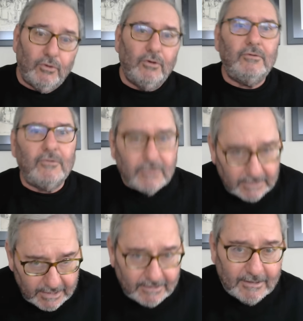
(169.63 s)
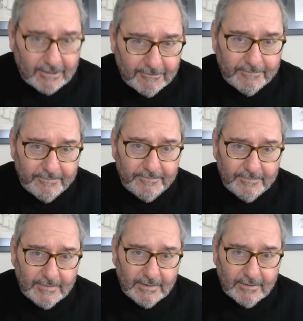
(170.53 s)
Öldürseydi
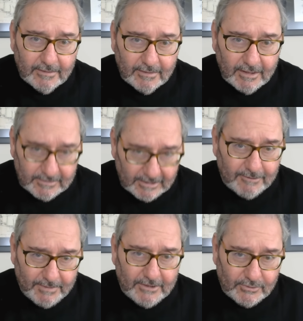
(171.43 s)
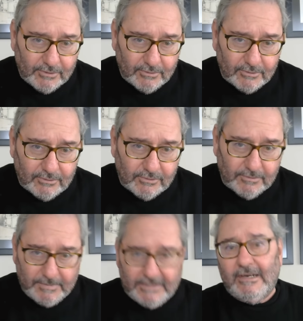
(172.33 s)
Azerbaycan
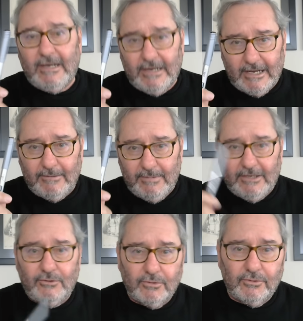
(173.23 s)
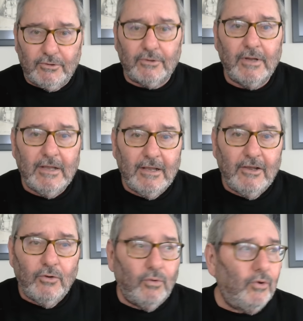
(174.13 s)
ordusu bir tane Ermeni çocuk
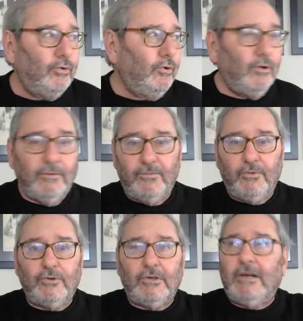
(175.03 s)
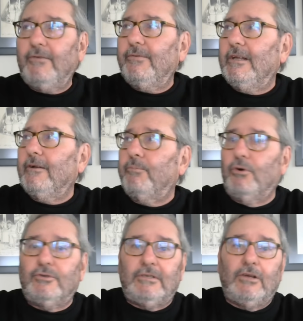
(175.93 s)
onun fotoğrafları
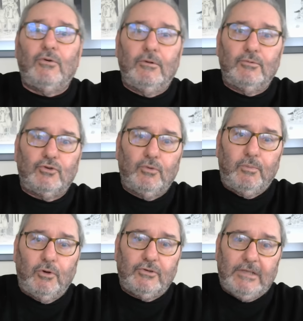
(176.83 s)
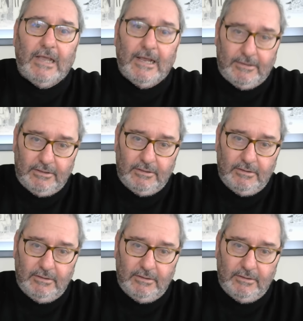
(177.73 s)
poster olmuştu poster.